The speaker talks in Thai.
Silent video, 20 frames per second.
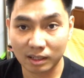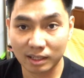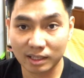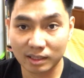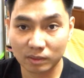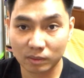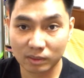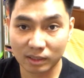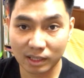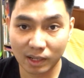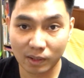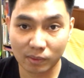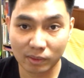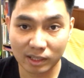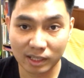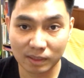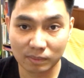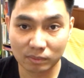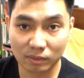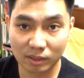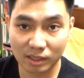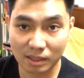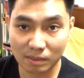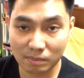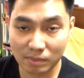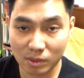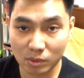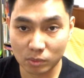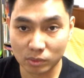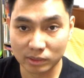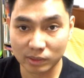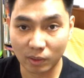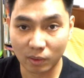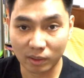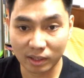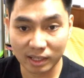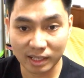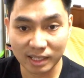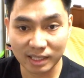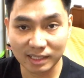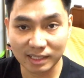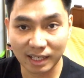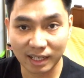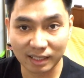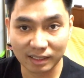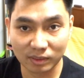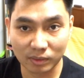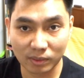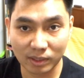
กลิ่นของเขานะครับตอนนี้มีอยู่ 2 Edition